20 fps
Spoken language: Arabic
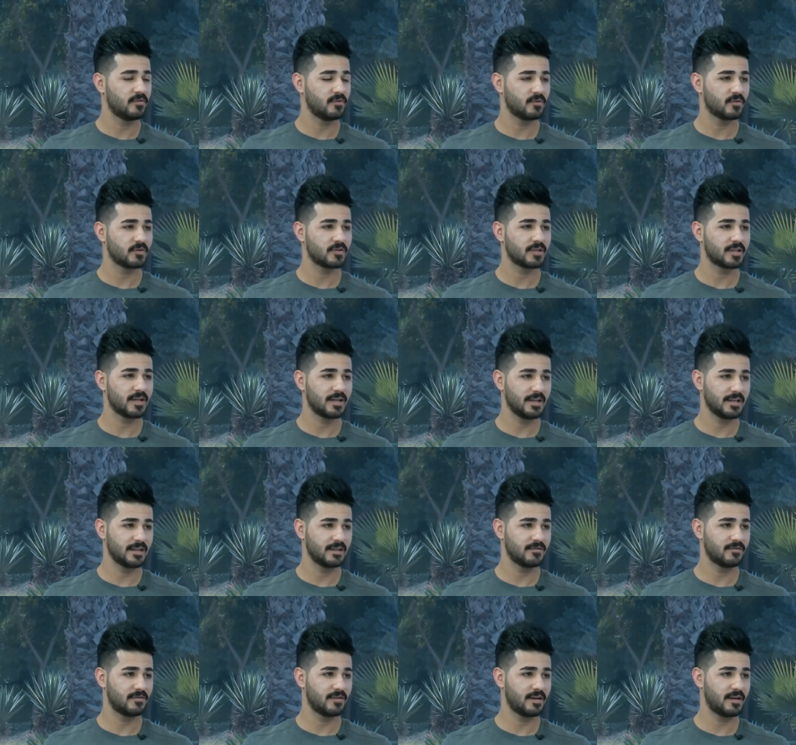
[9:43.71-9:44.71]
فنون قتاليه
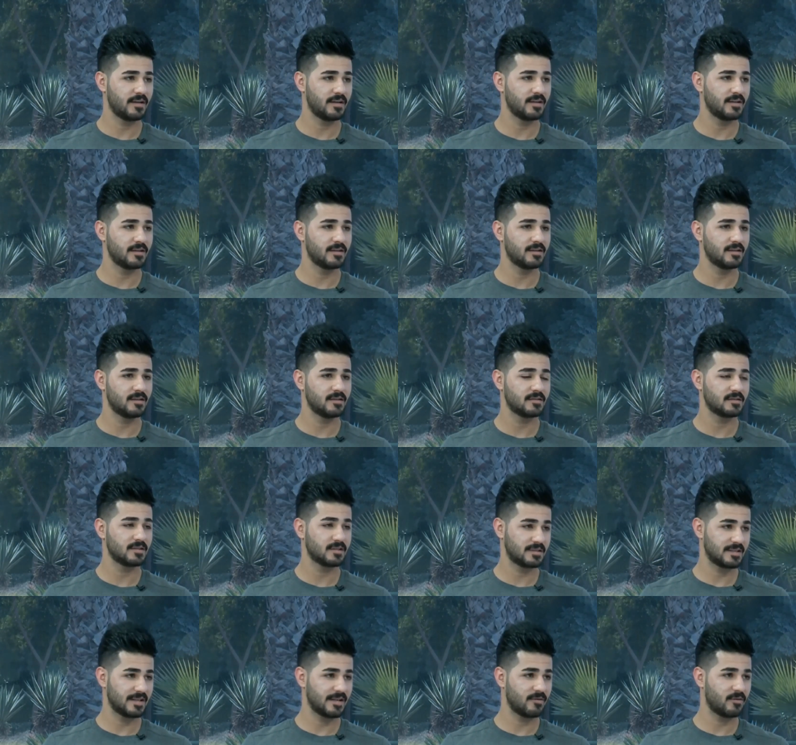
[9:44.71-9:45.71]
دفاعا
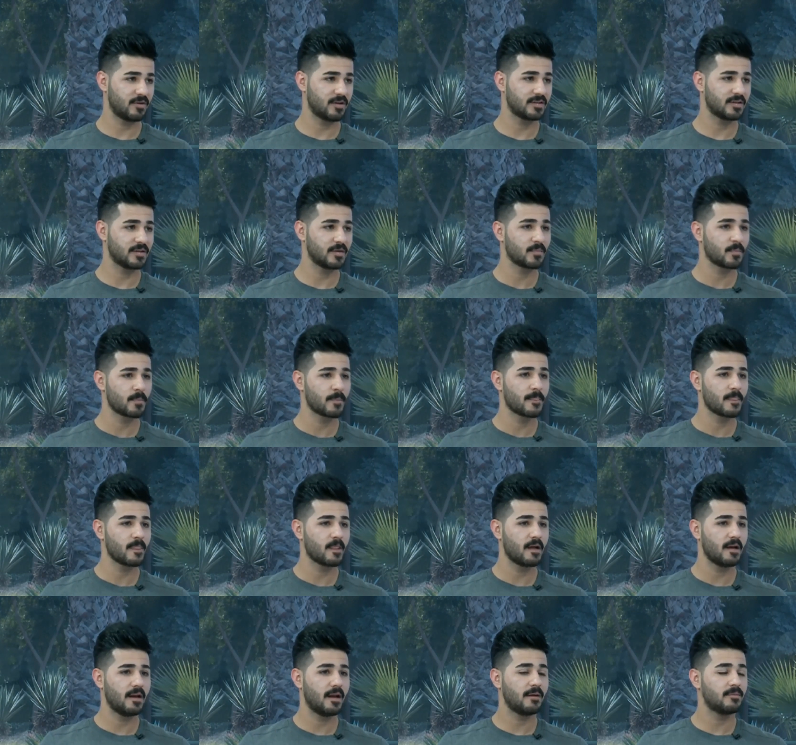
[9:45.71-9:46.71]
ست سنوات نعم
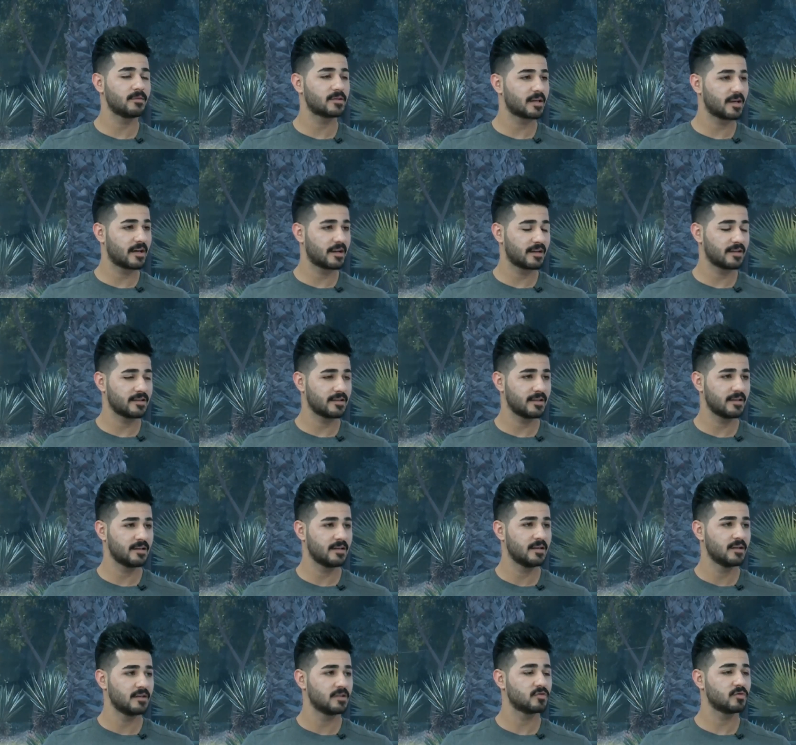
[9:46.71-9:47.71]
لعبت كاراتيه
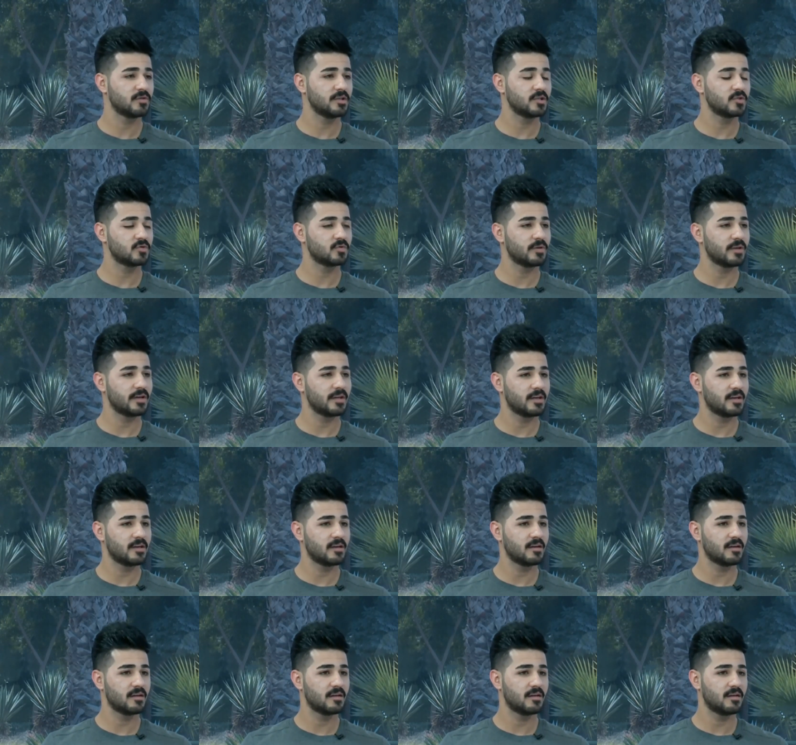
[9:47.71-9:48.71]
نعم. شوي شوي
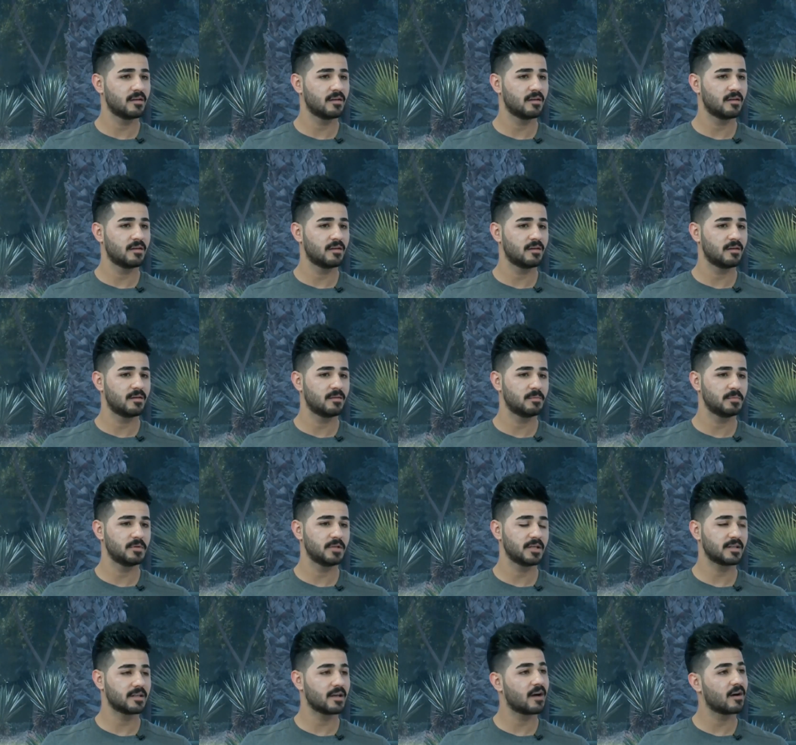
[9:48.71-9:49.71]
آه،
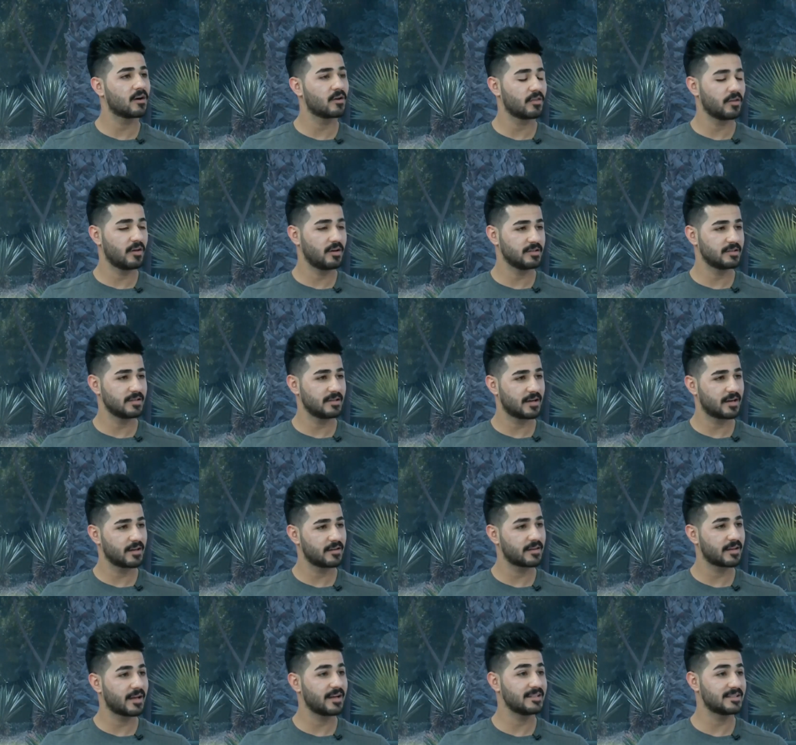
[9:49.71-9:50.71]
بديت اخذ
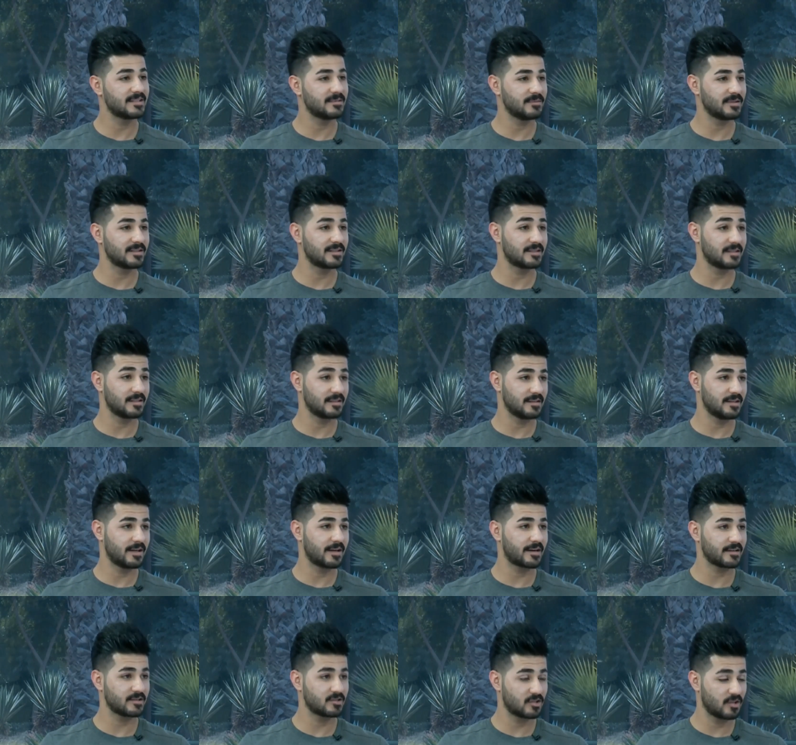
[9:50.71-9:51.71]
اخذت احزمه
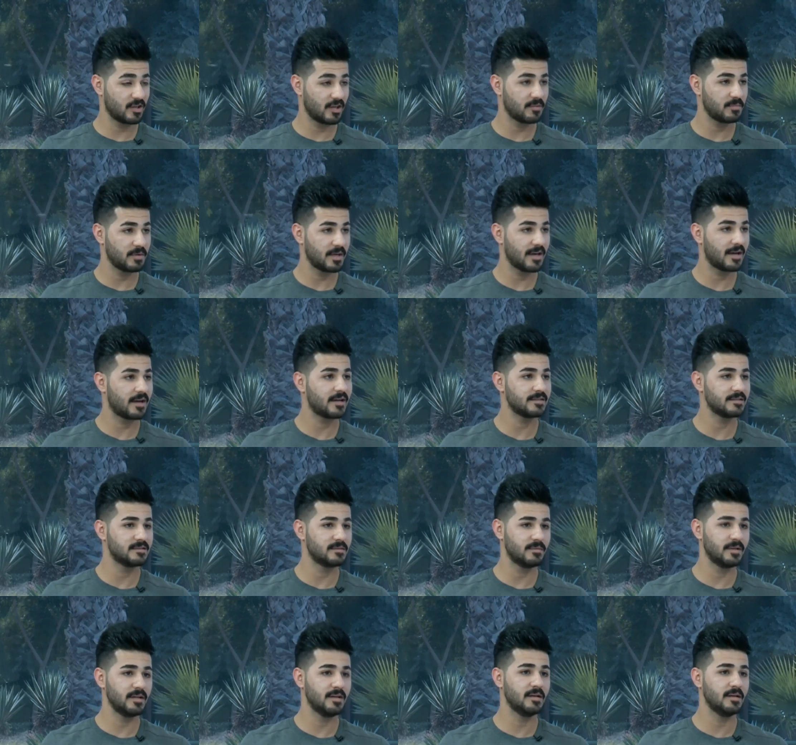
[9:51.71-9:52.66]
درجت هي بها احزمه نعم.